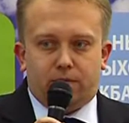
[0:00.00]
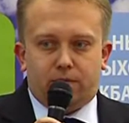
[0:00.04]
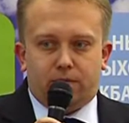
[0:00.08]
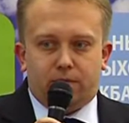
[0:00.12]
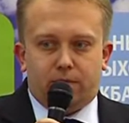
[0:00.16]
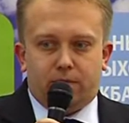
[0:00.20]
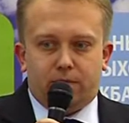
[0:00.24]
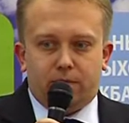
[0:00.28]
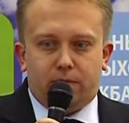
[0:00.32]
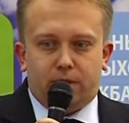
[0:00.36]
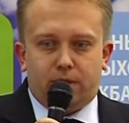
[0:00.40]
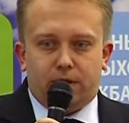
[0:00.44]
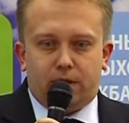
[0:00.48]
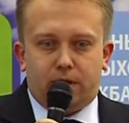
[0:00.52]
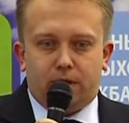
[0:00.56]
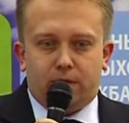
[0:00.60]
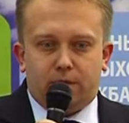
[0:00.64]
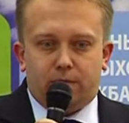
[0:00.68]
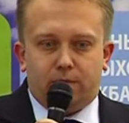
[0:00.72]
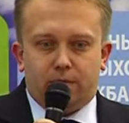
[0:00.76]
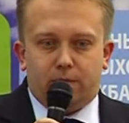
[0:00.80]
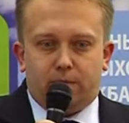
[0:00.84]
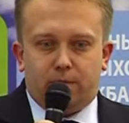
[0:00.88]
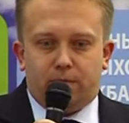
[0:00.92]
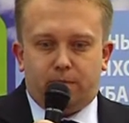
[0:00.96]

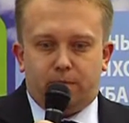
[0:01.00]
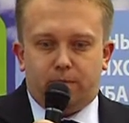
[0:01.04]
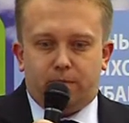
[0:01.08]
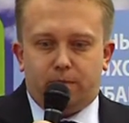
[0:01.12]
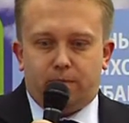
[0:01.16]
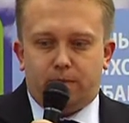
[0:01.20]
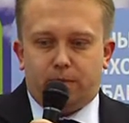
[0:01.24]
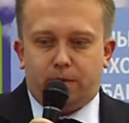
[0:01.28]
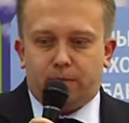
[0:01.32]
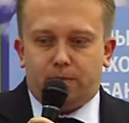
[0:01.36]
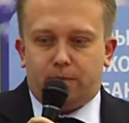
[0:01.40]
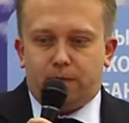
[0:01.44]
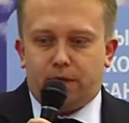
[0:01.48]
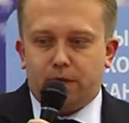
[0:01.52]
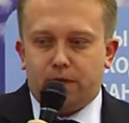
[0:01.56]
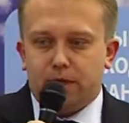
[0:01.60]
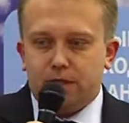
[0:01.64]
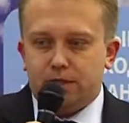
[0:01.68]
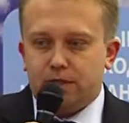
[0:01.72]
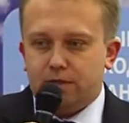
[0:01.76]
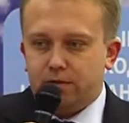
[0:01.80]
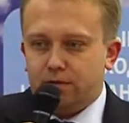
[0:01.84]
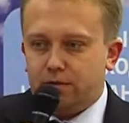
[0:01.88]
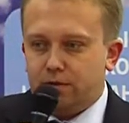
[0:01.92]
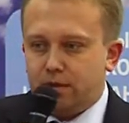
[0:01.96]
мне
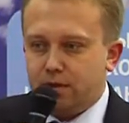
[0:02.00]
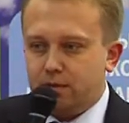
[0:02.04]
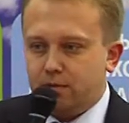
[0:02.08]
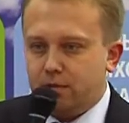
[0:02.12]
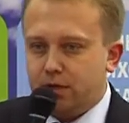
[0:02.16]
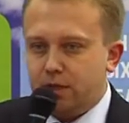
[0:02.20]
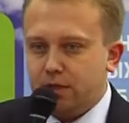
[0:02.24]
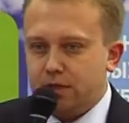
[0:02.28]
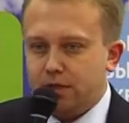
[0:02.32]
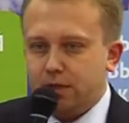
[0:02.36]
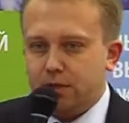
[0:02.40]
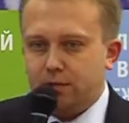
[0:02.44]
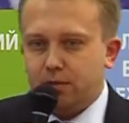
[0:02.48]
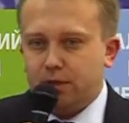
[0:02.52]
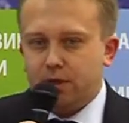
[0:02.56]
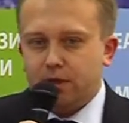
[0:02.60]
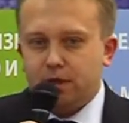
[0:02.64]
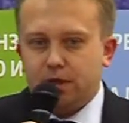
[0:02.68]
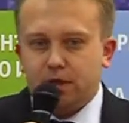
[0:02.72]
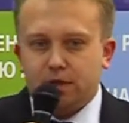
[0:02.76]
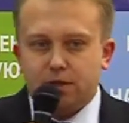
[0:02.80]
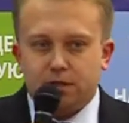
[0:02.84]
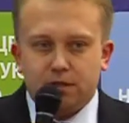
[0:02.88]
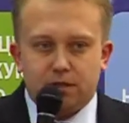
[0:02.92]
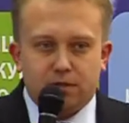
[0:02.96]
попалась информация про
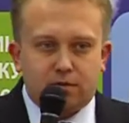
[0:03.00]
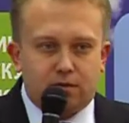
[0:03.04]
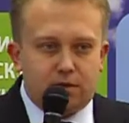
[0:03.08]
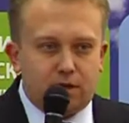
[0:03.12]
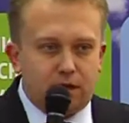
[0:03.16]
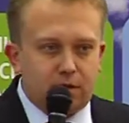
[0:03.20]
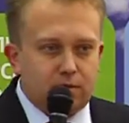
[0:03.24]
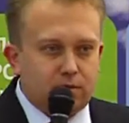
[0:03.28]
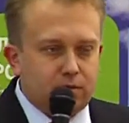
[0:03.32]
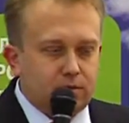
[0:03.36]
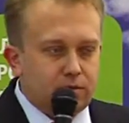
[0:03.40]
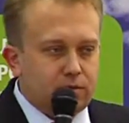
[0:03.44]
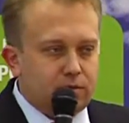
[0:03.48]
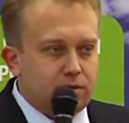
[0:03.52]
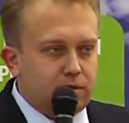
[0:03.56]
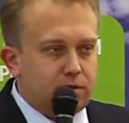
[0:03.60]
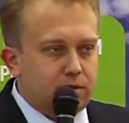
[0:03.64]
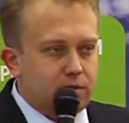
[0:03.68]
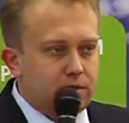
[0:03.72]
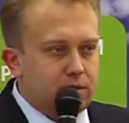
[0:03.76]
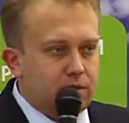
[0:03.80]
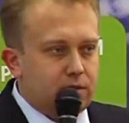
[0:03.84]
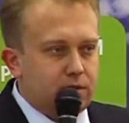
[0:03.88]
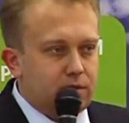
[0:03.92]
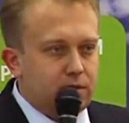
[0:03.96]
так называемую
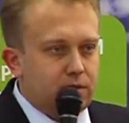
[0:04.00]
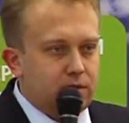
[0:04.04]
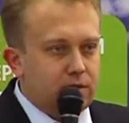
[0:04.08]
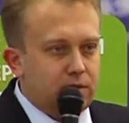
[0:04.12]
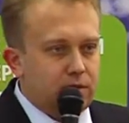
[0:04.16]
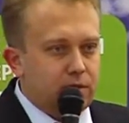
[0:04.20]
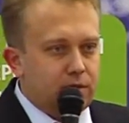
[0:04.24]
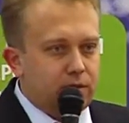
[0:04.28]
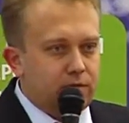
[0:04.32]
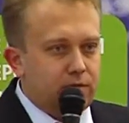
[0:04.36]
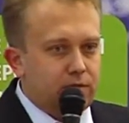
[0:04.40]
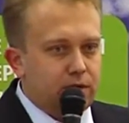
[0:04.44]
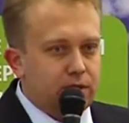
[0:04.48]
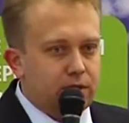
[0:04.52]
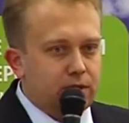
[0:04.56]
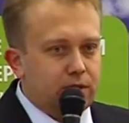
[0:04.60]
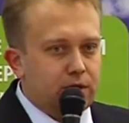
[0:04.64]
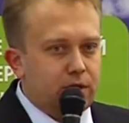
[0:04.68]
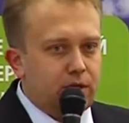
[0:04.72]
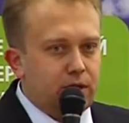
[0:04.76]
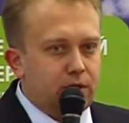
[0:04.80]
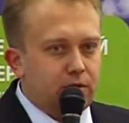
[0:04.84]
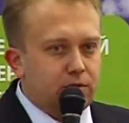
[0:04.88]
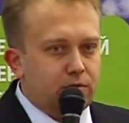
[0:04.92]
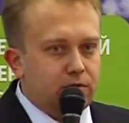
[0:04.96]

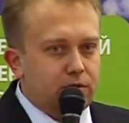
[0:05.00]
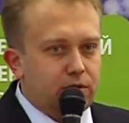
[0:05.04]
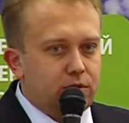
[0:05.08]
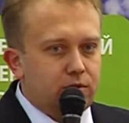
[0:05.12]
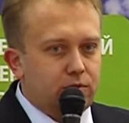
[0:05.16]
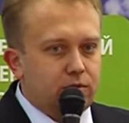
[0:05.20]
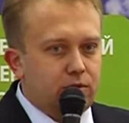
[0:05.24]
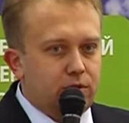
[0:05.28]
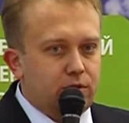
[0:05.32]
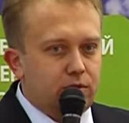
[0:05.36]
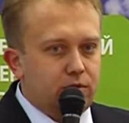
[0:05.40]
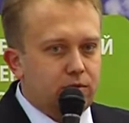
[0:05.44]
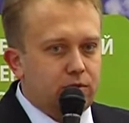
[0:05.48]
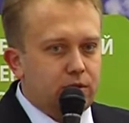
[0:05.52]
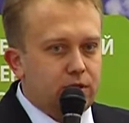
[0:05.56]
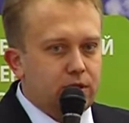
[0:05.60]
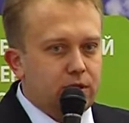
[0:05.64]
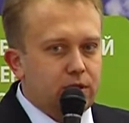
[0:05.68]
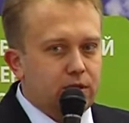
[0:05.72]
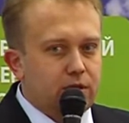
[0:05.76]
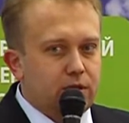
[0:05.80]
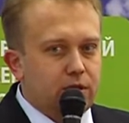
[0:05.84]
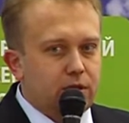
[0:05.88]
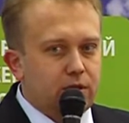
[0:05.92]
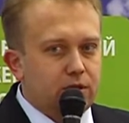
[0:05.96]
фрактальную теорию
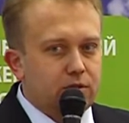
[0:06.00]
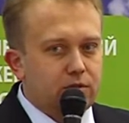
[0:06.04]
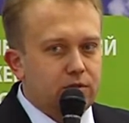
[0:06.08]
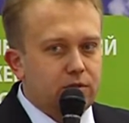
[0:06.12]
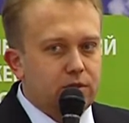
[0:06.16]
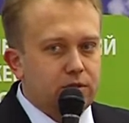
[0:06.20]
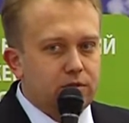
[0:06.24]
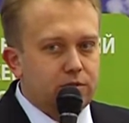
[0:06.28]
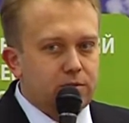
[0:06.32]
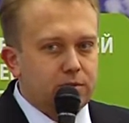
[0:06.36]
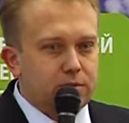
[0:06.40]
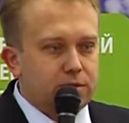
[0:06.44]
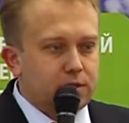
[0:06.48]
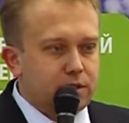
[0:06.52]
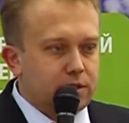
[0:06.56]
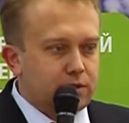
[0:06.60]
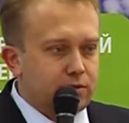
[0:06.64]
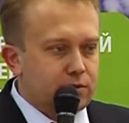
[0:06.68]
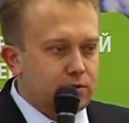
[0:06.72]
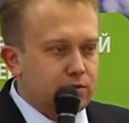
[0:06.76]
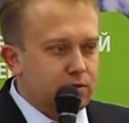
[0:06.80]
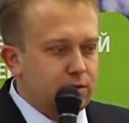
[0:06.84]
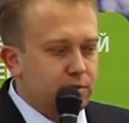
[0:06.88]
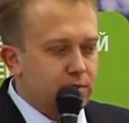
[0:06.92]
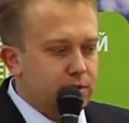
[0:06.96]
рынка, которая, собственно,
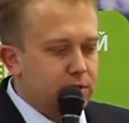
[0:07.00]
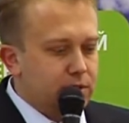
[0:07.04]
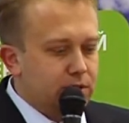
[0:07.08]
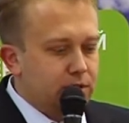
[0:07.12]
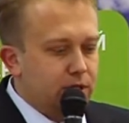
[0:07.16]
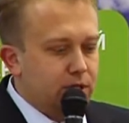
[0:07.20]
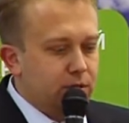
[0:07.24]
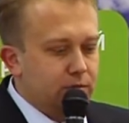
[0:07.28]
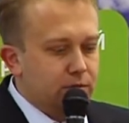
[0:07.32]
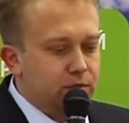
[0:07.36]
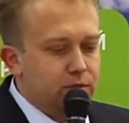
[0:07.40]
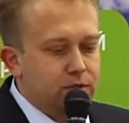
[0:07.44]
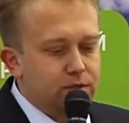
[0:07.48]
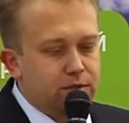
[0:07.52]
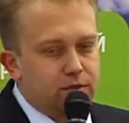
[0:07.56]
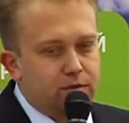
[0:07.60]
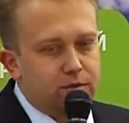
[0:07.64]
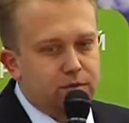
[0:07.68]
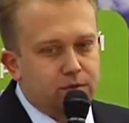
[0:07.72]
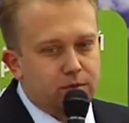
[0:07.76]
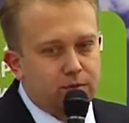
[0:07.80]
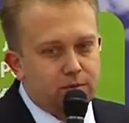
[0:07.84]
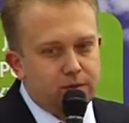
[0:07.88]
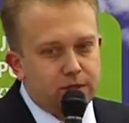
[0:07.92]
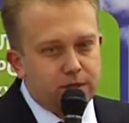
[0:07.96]
это все объясняет. Мы в
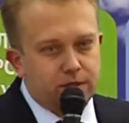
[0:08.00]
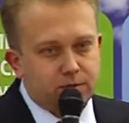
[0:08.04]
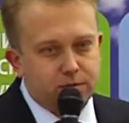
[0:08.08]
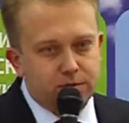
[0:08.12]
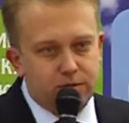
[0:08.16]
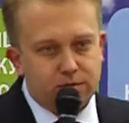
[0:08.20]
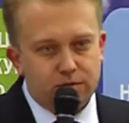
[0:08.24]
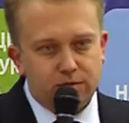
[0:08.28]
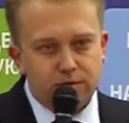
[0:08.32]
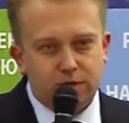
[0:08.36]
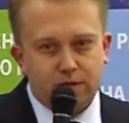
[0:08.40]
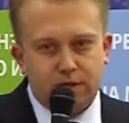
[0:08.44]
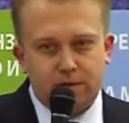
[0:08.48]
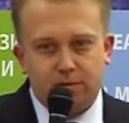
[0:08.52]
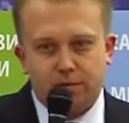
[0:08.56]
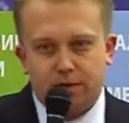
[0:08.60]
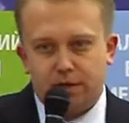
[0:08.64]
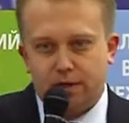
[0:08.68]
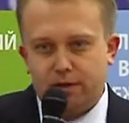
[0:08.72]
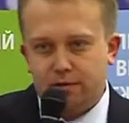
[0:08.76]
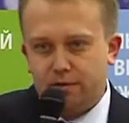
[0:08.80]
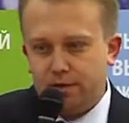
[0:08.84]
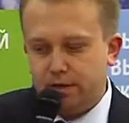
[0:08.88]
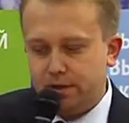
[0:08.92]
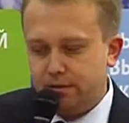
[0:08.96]
основном об этом сегодня и
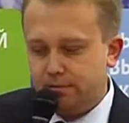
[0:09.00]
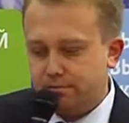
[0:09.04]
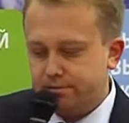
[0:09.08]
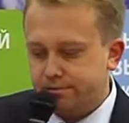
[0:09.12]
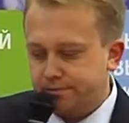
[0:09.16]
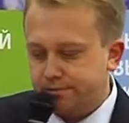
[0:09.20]
поговорим.